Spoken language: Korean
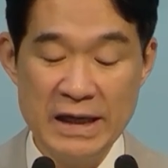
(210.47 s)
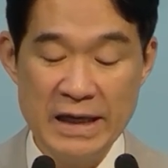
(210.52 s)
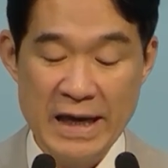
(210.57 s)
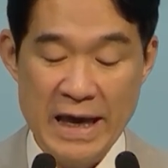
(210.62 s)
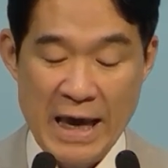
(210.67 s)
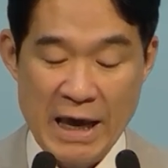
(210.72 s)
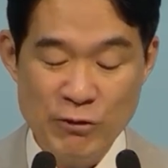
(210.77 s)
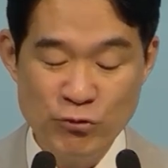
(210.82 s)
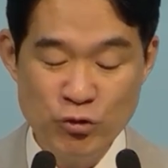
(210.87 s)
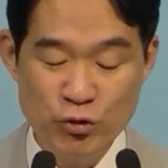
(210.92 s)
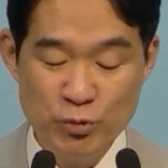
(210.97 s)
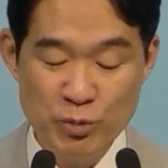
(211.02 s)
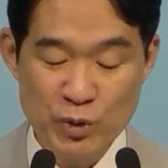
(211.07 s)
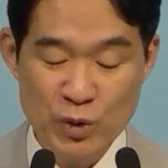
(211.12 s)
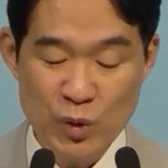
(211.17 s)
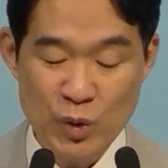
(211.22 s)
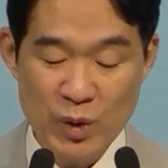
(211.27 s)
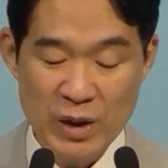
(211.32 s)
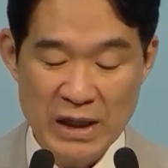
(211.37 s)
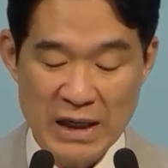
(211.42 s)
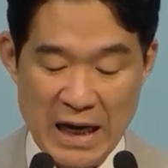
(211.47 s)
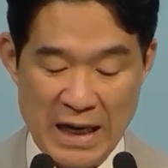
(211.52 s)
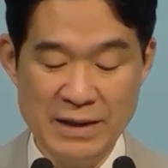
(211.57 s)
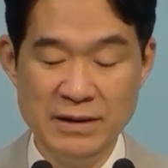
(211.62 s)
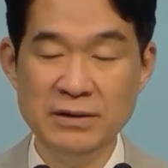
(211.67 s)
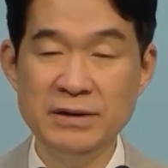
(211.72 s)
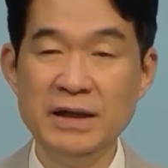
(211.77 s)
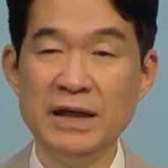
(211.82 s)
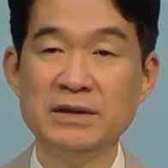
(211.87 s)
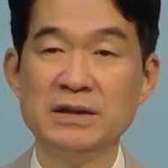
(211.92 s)
애굽으로
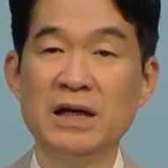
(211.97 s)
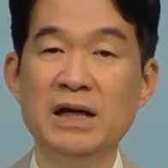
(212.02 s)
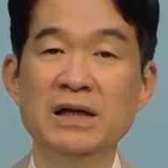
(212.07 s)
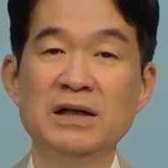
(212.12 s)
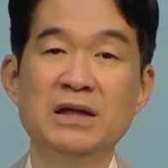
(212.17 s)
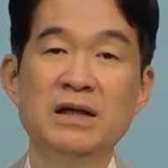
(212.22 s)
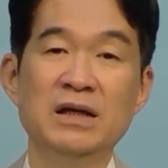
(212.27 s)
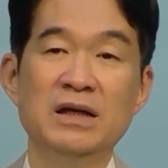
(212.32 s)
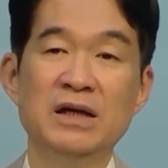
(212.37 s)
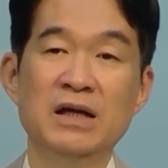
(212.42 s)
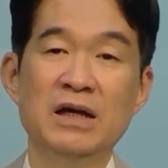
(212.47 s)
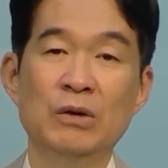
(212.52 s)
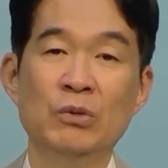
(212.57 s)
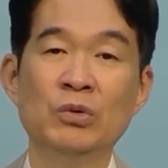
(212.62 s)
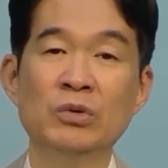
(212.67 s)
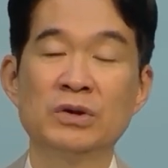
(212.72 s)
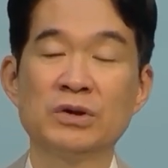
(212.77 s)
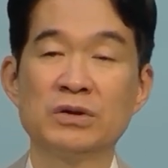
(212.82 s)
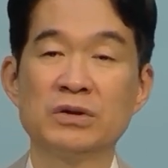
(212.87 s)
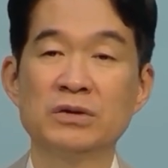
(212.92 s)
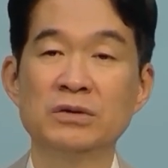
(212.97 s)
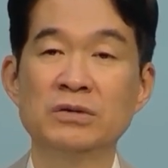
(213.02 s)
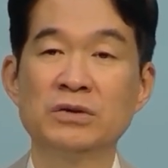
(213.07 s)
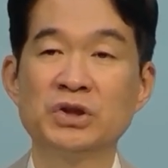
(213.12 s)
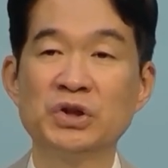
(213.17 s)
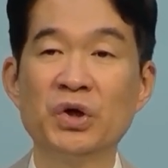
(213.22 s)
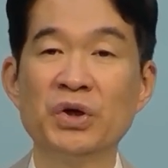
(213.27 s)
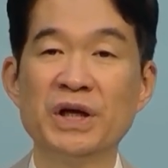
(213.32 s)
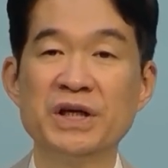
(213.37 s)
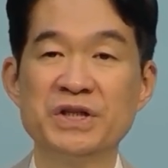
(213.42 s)
가는 게 살 길이라고 그들은
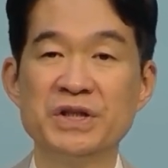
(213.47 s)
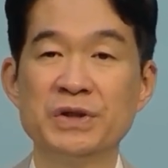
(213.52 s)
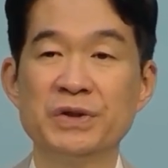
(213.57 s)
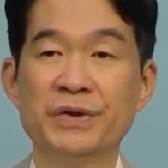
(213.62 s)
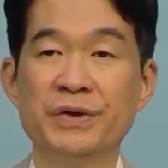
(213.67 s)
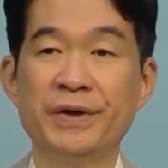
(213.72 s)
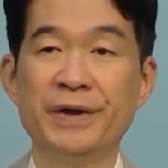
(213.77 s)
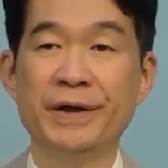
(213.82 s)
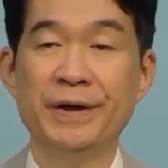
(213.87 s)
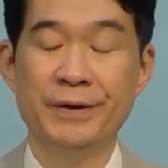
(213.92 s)
정해진 거예요.